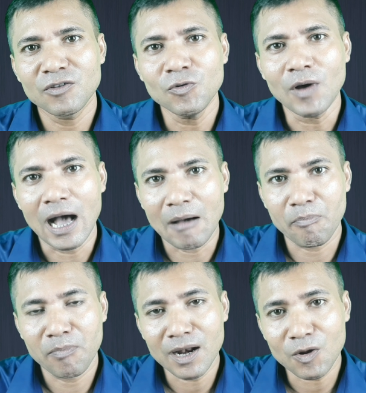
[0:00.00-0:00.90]
কিন্তু
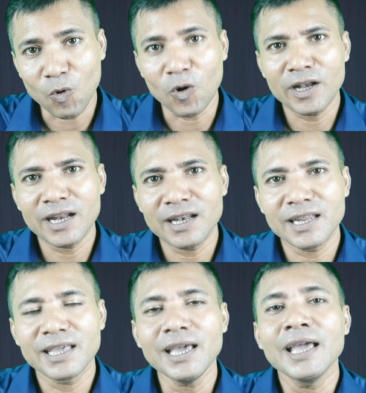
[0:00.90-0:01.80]
আপনার
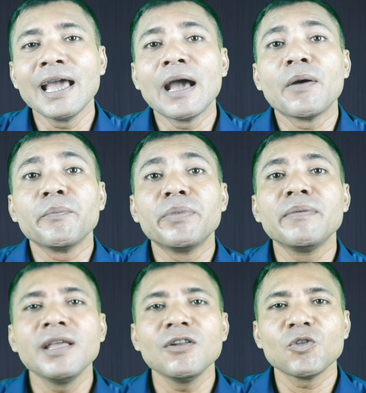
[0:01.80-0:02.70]
কন্টেন্টটিকে
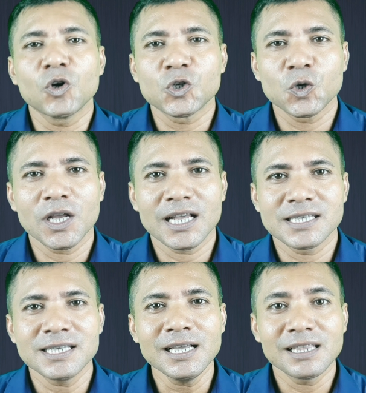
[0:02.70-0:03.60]
বিভিন্ন দর্শকের
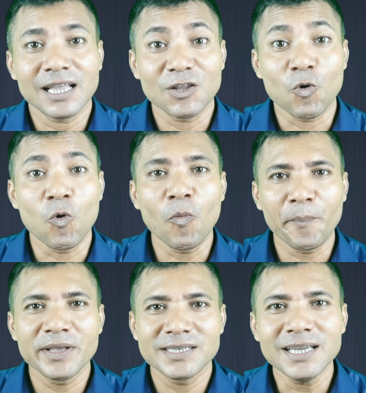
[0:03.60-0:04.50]
কাছে তাদের হোম
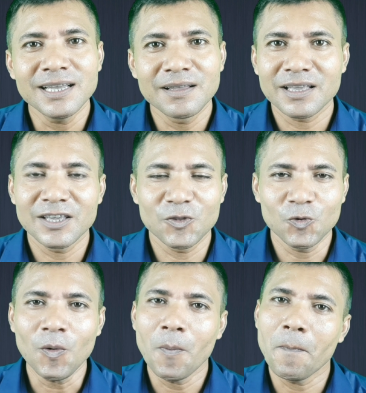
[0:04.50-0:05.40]
পেজে
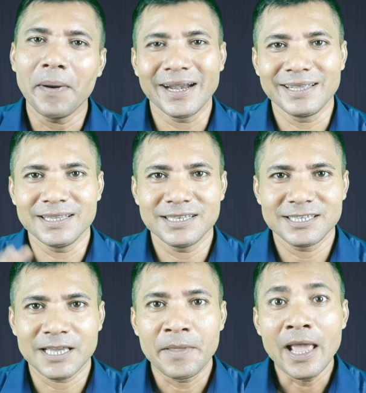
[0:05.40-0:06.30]
কিন্তু পাঠিয়ে
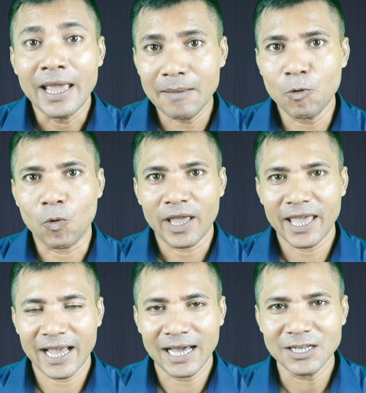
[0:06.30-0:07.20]
দিচ্ছে এবং
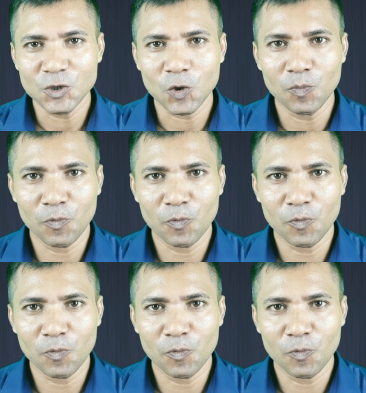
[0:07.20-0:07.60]
এখানে যখন